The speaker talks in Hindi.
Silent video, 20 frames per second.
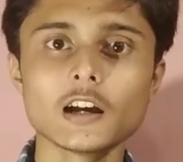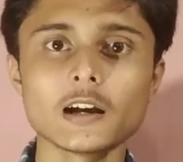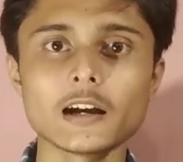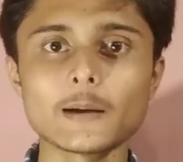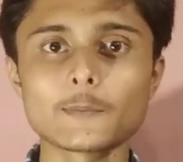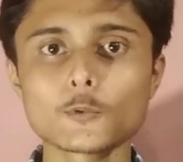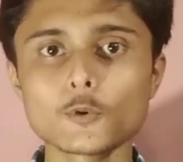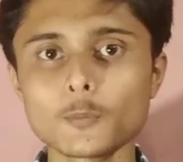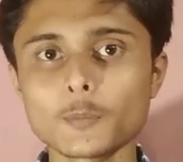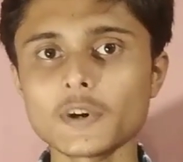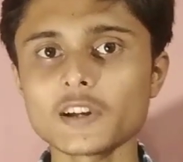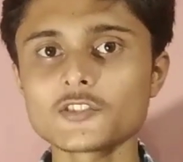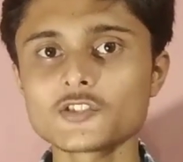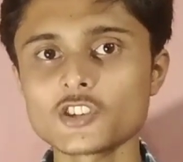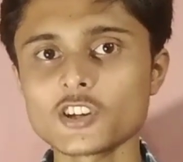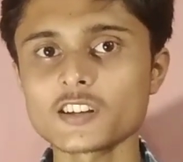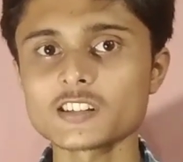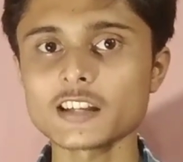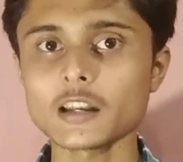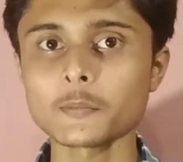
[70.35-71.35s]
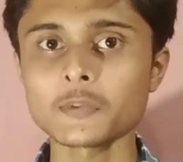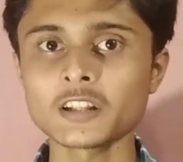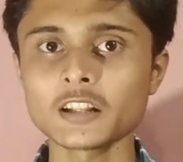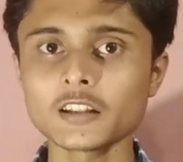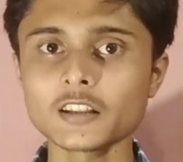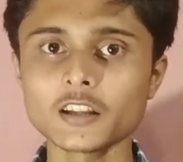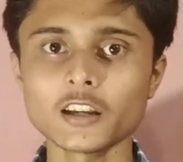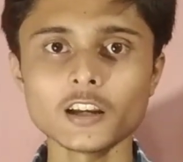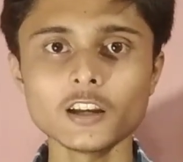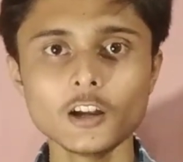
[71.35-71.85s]
आपको पाँच छः हज़ार में
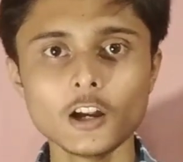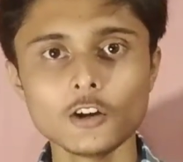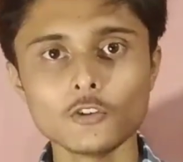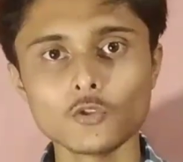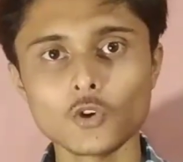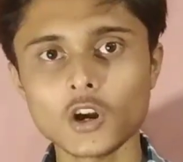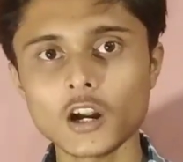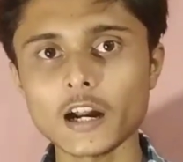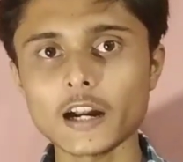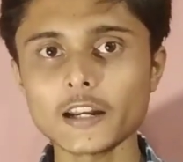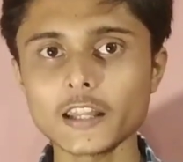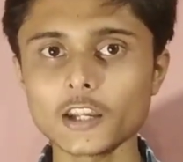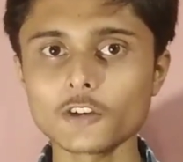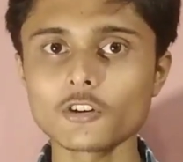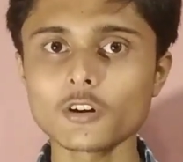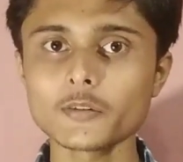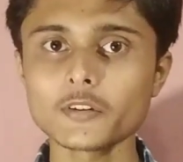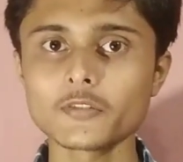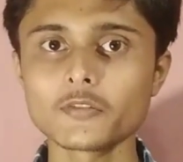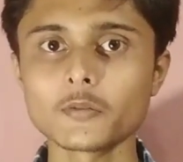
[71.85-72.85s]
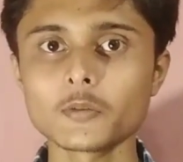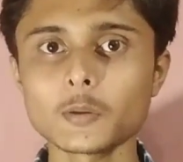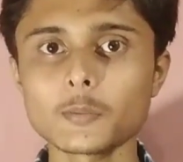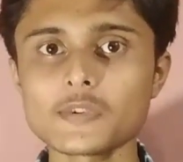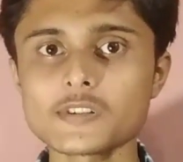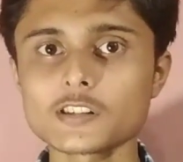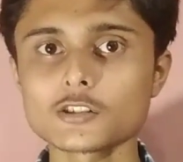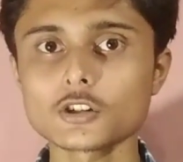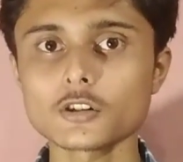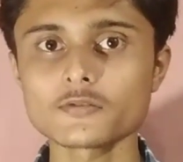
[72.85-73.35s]
देते हैं वो काट के वहाँ पे फिफ्टी
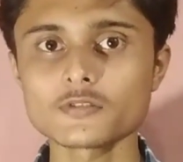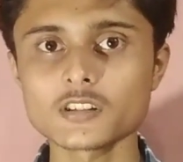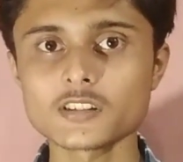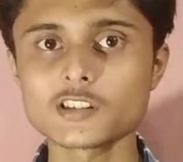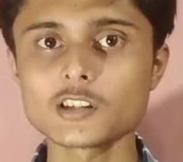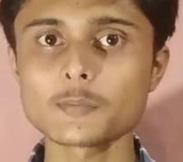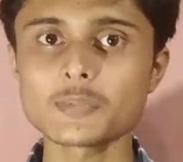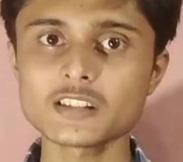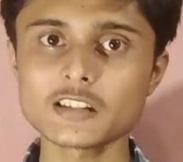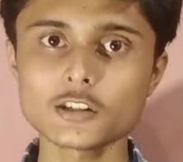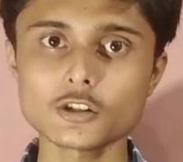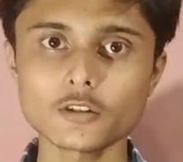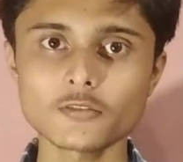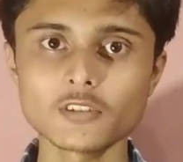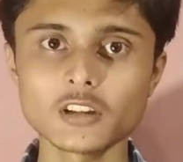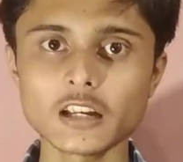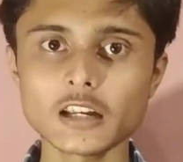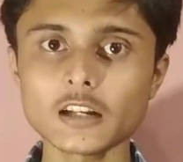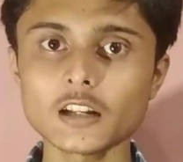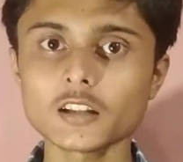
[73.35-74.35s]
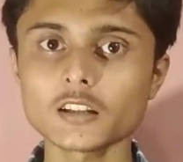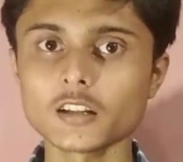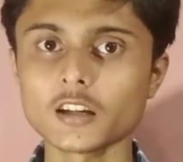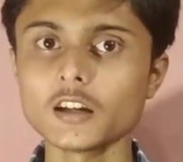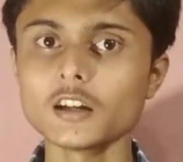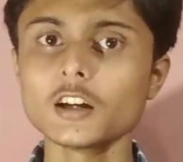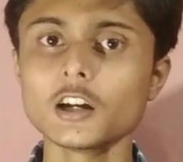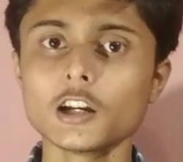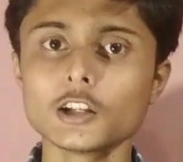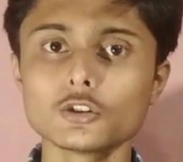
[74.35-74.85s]
परसेंट ऑफ सिक्सटी परसेंट ऑफ लिखे रहते
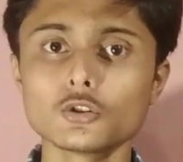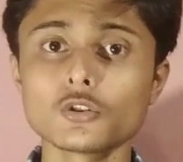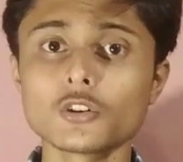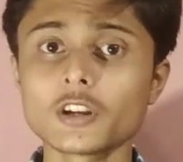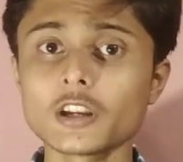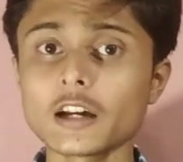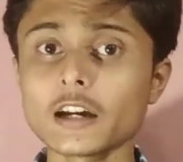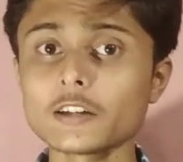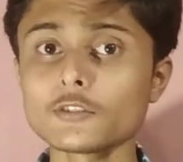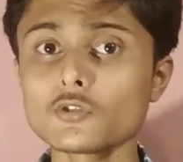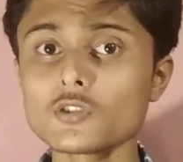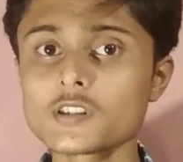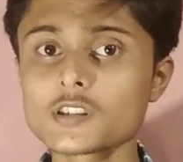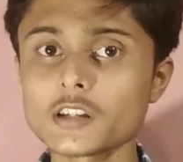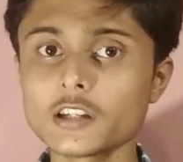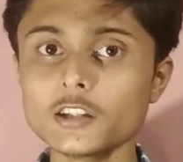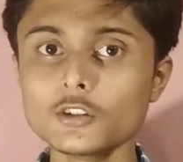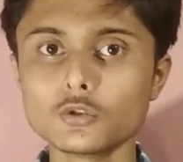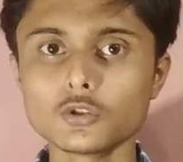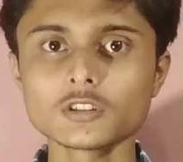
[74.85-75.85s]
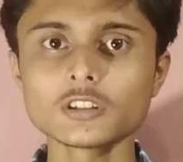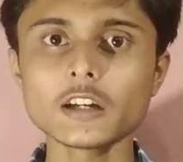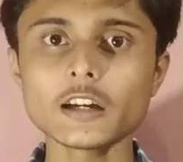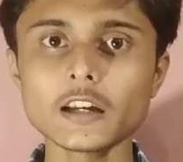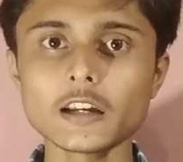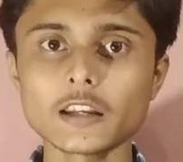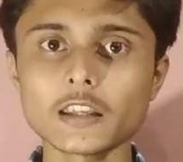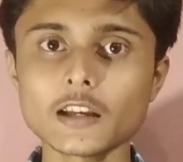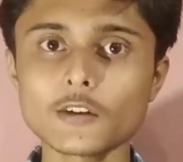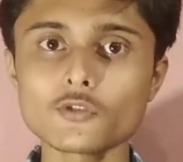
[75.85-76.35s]
हैं तो क्या वो सही होता
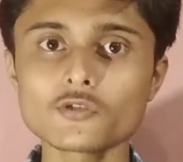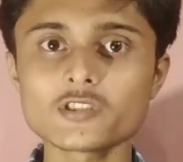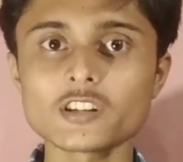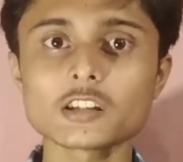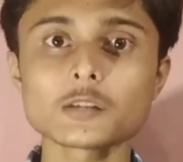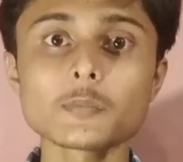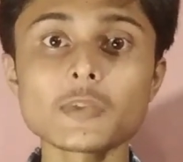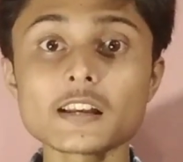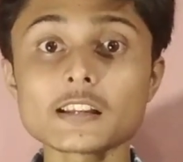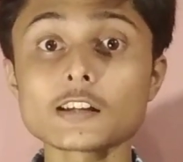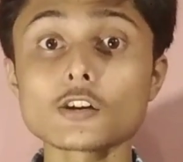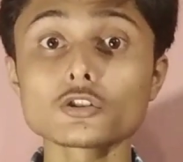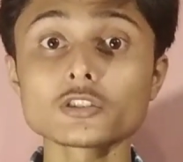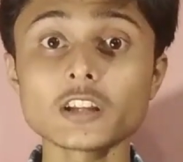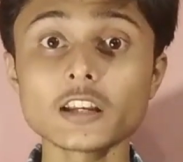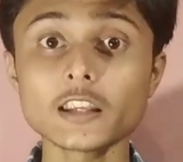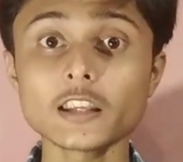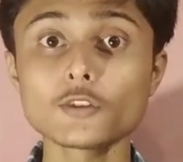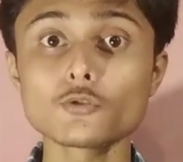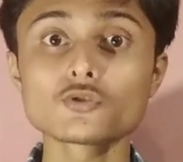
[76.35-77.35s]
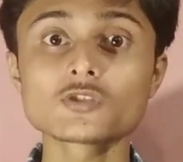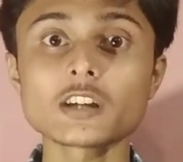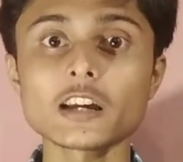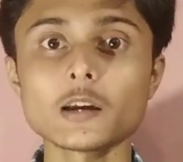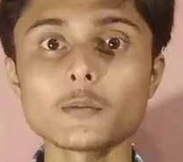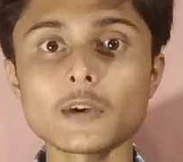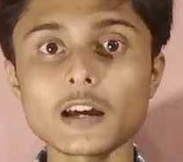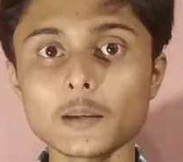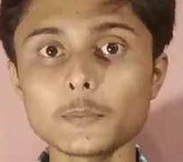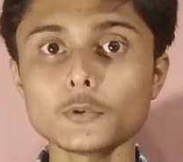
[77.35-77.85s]
है क्या वो सच में ऐसा होता है कि उसका
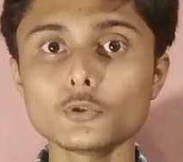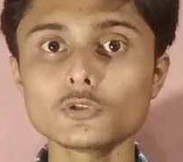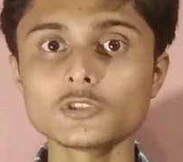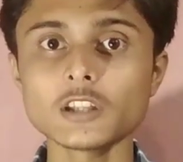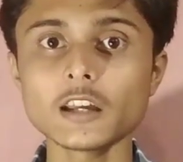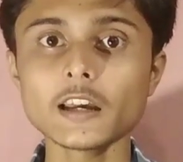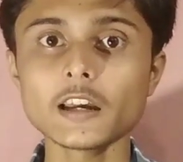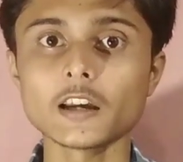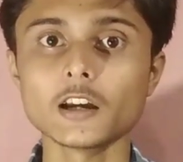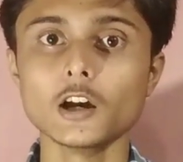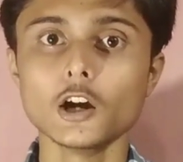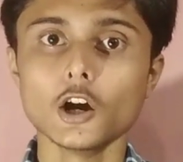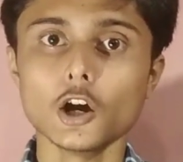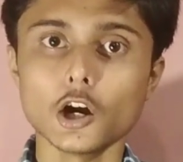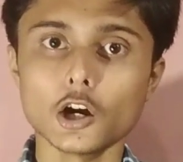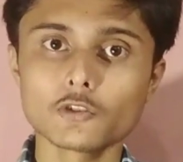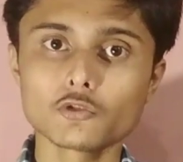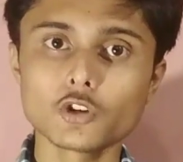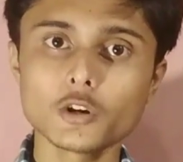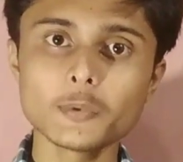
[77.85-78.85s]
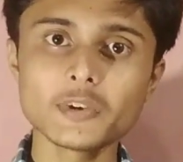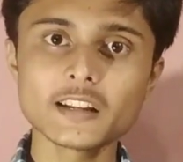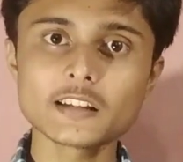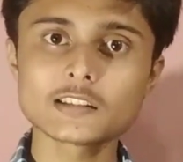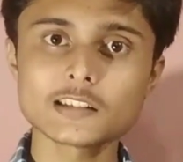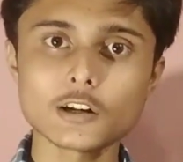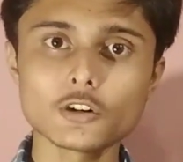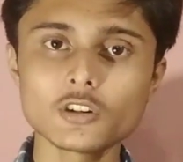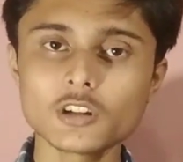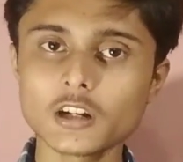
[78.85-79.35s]
एम आर पी उतना है और वो हमें
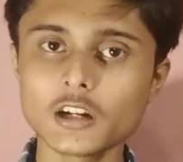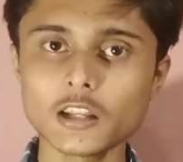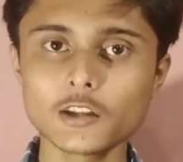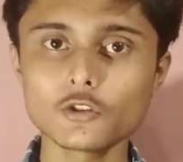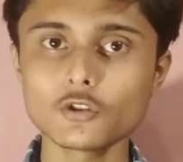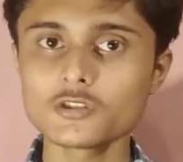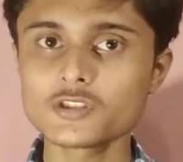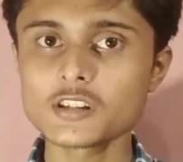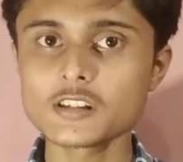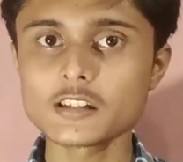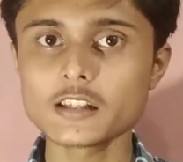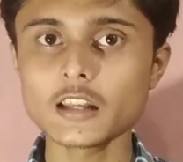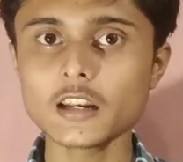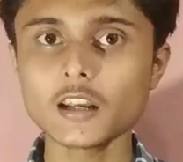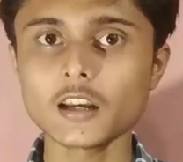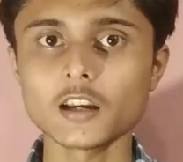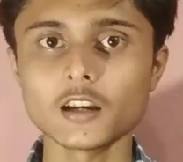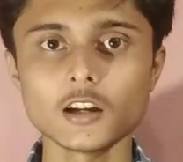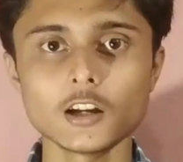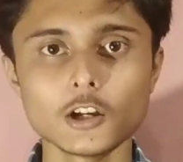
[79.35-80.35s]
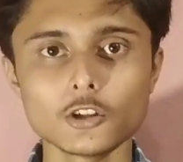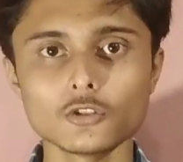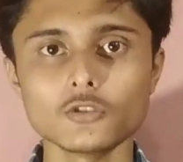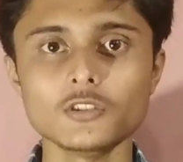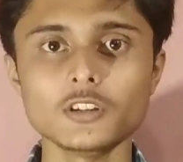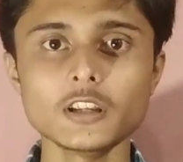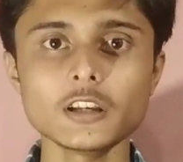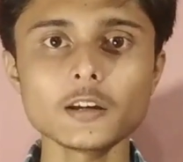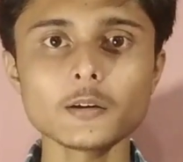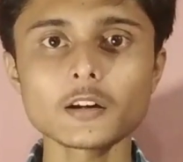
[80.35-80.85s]
डिस्काउंट करके वो चीज़ दे रहे हैं तो
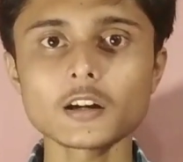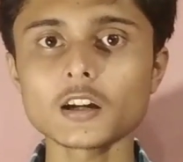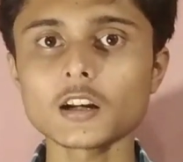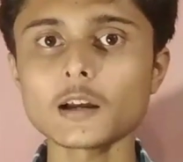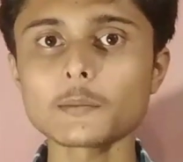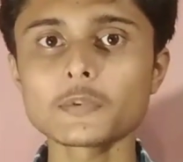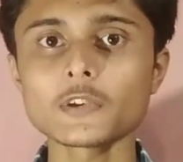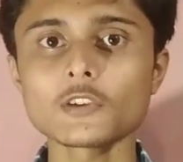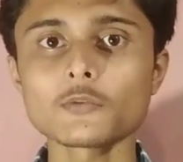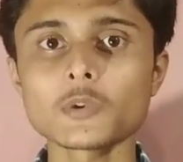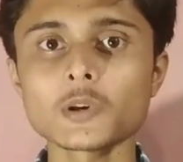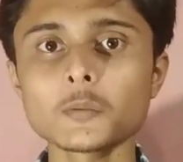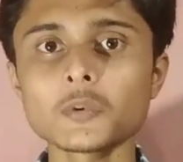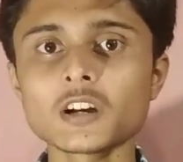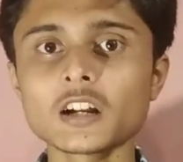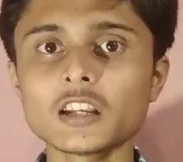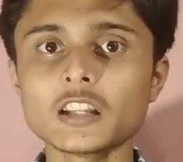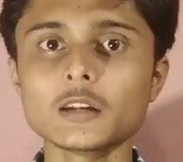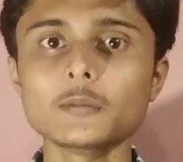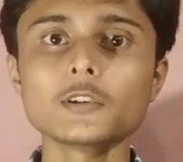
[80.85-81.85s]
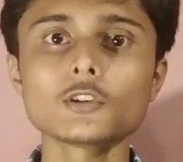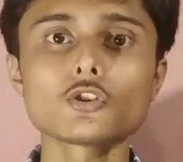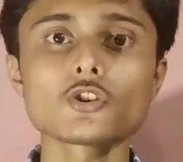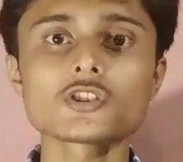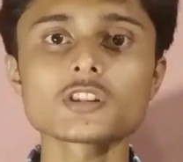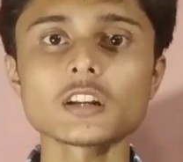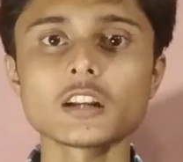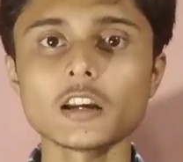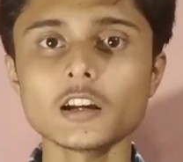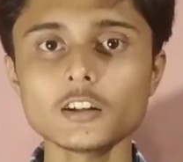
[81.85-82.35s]
ये अगर आपके मन में अगर ये भी
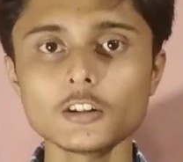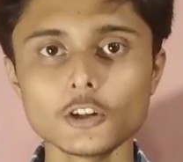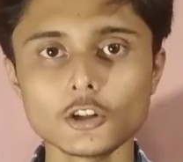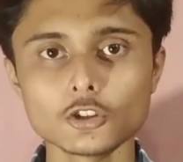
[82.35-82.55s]
क्वेश्चन है